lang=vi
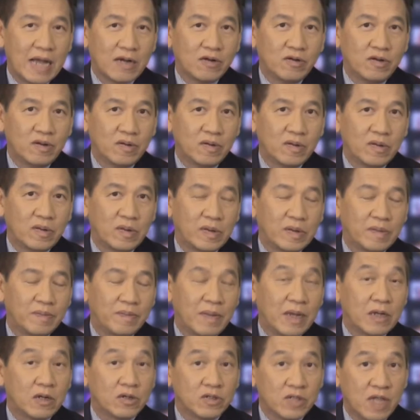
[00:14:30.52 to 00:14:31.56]
ra ờ,
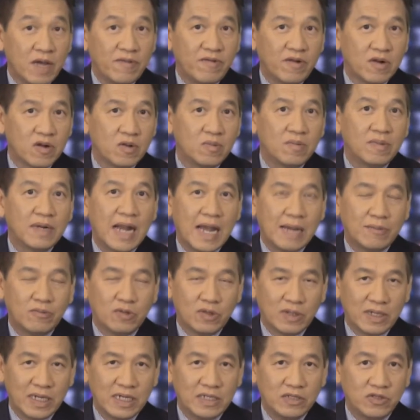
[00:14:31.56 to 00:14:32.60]
Microsoft cũng ra
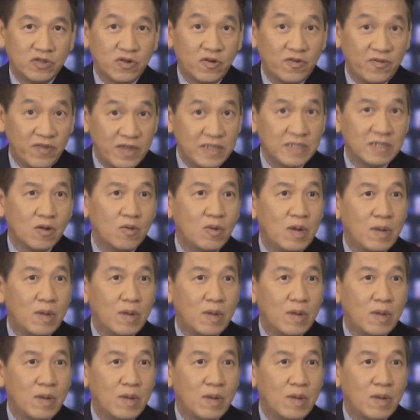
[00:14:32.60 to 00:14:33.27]
một cái Surface